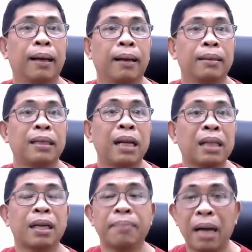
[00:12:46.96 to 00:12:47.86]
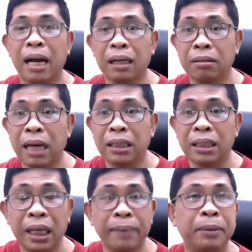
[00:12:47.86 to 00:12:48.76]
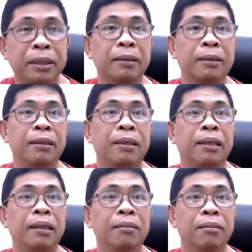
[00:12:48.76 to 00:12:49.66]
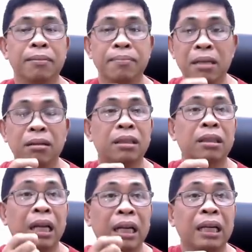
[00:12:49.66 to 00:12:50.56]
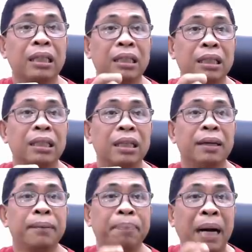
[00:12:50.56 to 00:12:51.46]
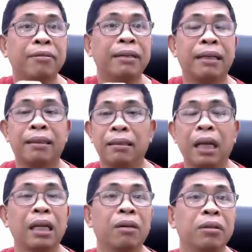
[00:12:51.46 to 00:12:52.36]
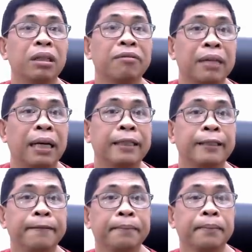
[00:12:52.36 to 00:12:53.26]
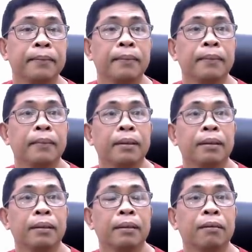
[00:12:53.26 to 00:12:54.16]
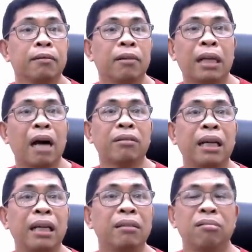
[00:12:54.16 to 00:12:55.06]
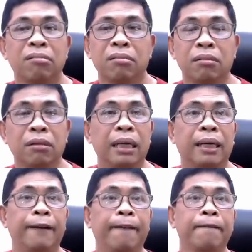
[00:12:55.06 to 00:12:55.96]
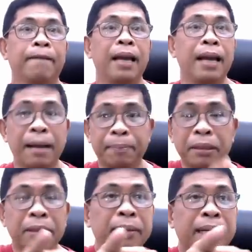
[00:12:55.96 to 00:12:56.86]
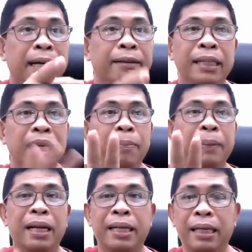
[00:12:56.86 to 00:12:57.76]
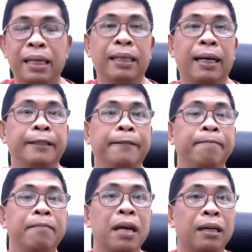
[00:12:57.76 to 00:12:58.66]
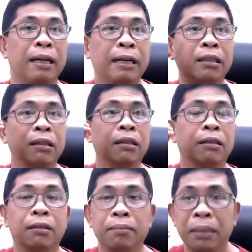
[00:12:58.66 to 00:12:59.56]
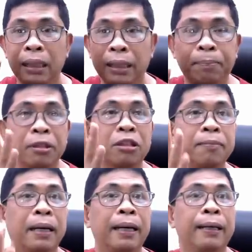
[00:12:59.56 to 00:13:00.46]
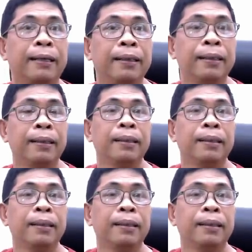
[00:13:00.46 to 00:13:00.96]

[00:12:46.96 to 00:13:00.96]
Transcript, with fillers: uh, sinasamahan ko ng scripture because there is power in the Word of God. Without it, wala. Kaya nga po yung mga, hindi ko pinakikinggan, they're, uh, you know, being pushed by